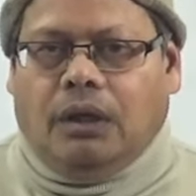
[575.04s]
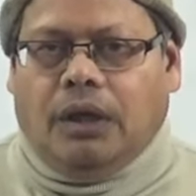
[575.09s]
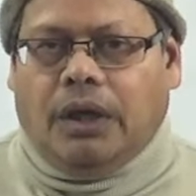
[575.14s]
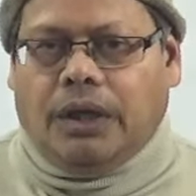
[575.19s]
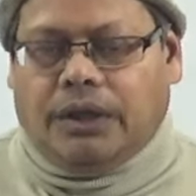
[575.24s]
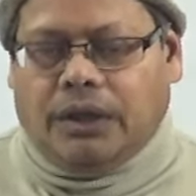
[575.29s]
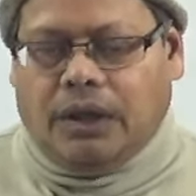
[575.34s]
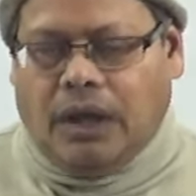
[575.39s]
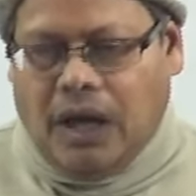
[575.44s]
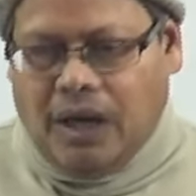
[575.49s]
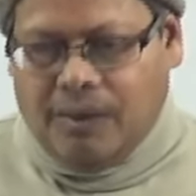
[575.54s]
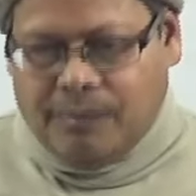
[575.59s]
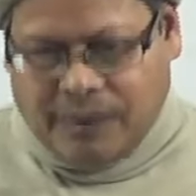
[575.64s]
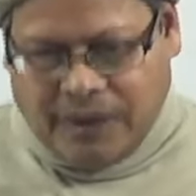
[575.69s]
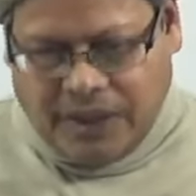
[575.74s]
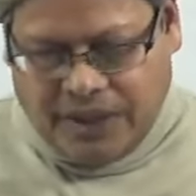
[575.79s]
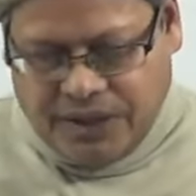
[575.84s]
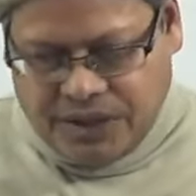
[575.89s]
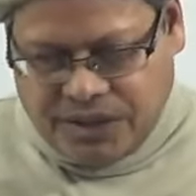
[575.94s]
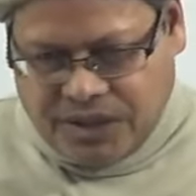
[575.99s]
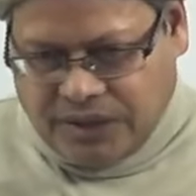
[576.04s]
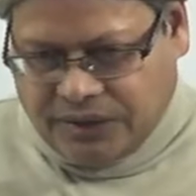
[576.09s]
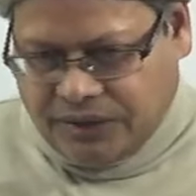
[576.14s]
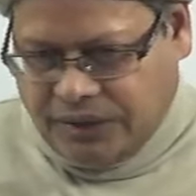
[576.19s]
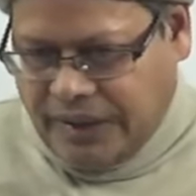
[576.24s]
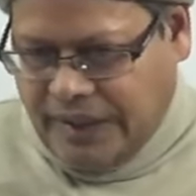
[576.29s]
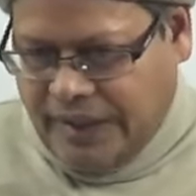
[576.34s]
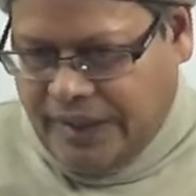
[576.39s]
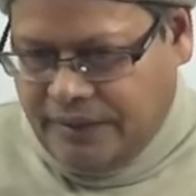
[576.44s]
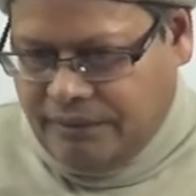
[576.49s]
लेकिन अब खरीद
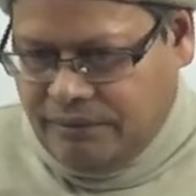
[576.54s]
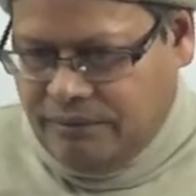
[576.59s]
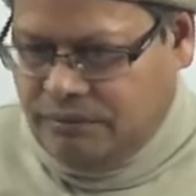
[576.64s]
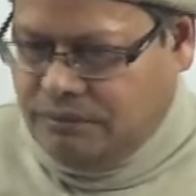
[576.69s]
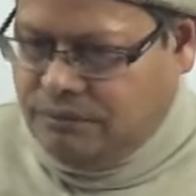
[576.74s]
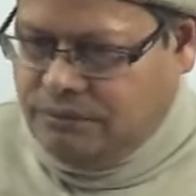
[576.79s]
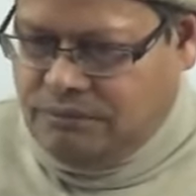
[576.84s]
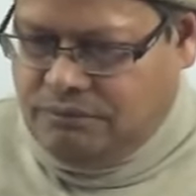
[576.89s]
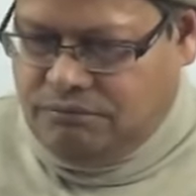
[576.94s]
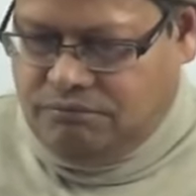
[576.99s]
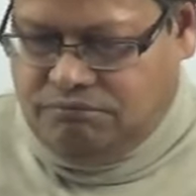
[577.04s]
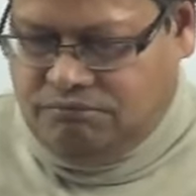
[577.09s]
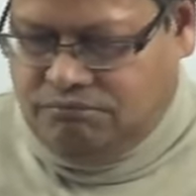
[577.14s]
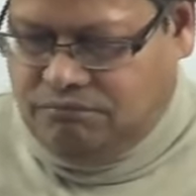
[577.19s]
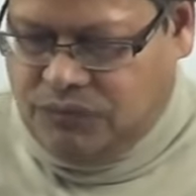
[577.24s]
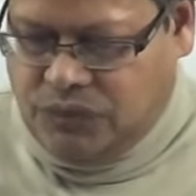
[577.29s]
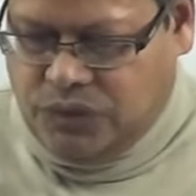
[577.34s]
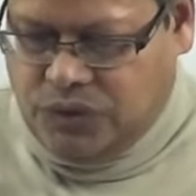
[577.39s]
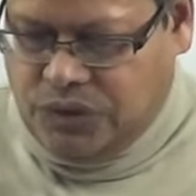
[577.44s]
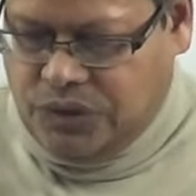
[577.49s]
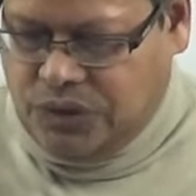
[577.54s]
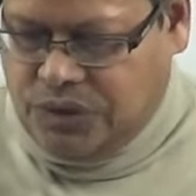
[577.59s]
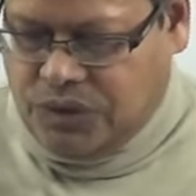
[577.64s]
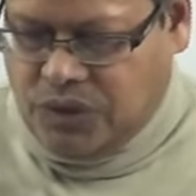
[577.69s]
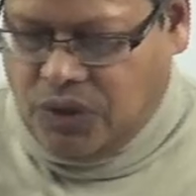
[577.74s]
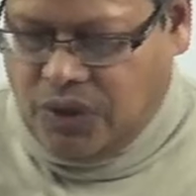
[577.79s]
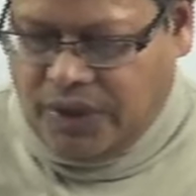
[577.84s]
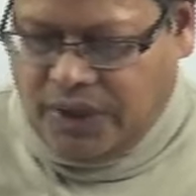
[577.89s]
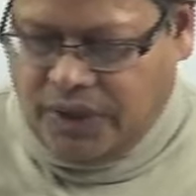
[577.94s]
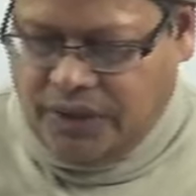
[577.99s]
सकते हैं
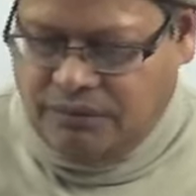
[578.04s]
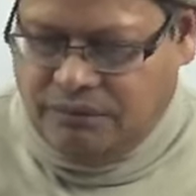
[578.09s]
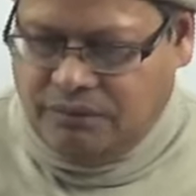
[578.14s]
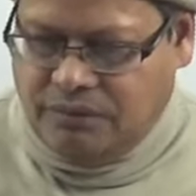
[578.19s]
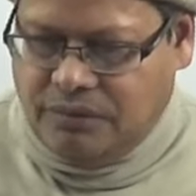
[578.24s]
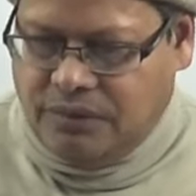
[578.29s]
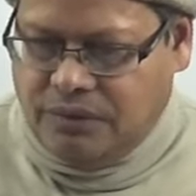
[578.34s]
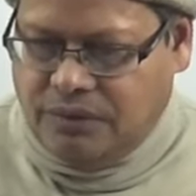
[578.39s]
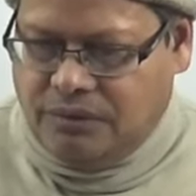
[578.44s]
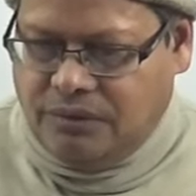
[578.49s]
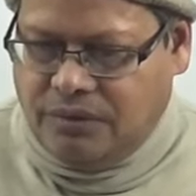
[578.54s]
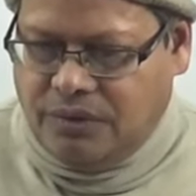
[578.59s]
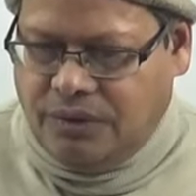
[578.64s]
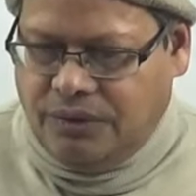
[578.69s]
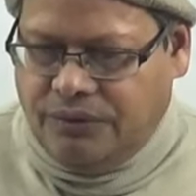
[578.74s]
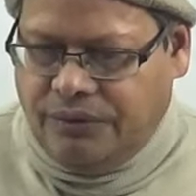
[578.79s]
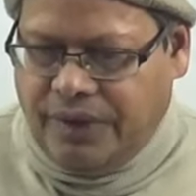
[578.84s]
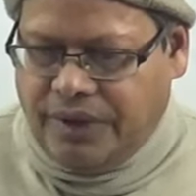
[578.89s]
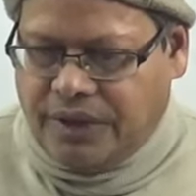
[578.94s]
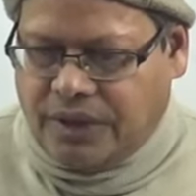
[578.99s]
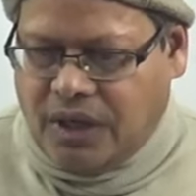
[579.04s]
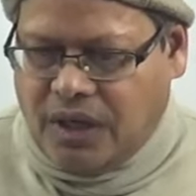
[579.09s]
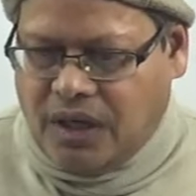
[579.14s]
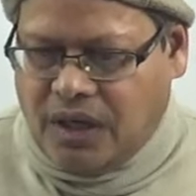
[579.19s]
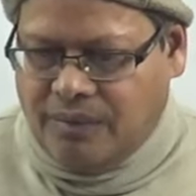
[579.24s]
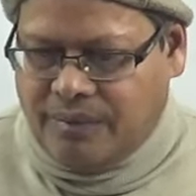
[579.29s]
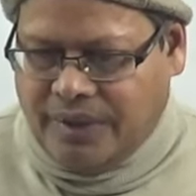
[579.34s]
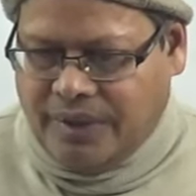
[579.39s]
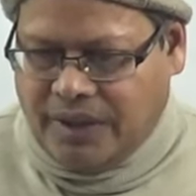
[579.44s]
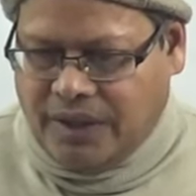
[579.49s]
सॉरी वेट
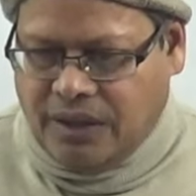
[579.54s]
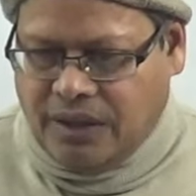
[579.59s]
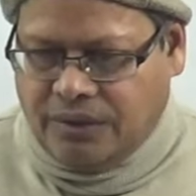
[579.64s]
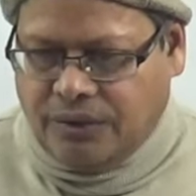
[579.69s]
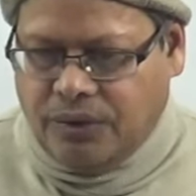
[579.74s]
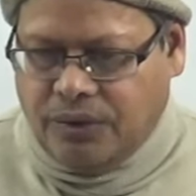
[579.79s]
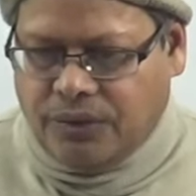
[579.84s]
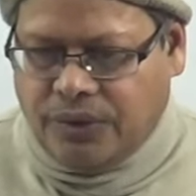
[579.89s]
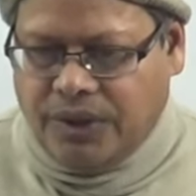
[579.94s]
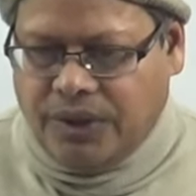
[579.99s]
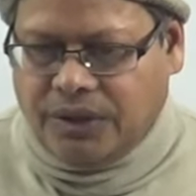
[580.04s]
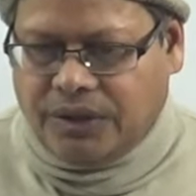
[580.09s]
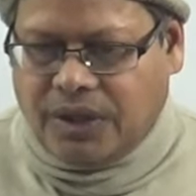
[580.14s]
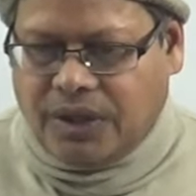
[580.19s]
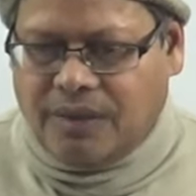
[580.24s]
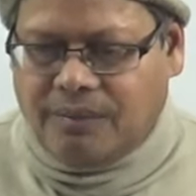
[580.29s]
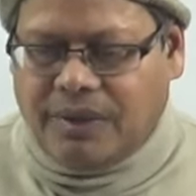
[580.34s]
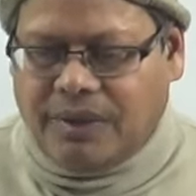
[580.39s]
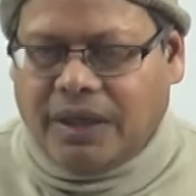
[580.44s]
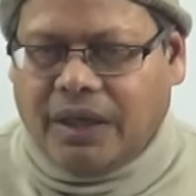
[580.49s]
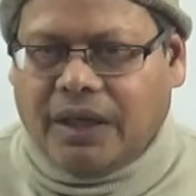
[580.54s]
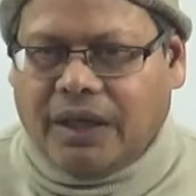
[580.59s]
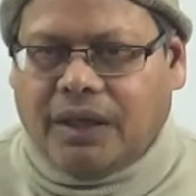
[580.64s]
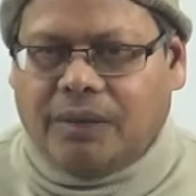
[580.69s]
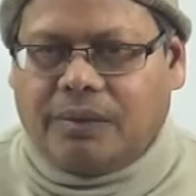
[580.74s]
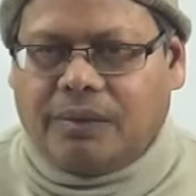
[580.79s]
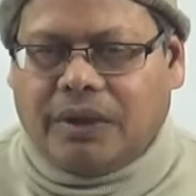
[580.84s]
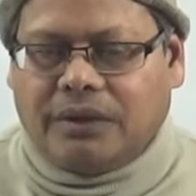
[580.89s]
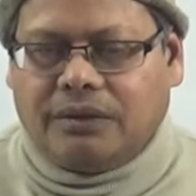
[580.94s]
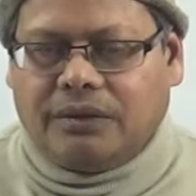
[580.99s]
करना पड़ेगा क्योंकि इतना बढ़ने के
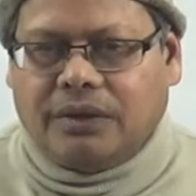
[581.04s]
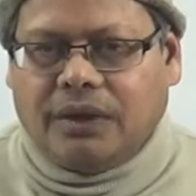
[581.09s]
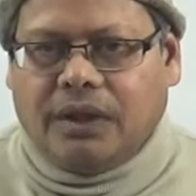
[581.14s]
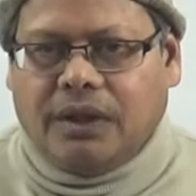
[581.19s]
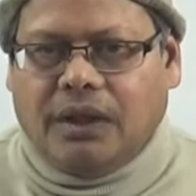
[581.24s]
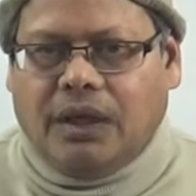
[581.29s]
बाद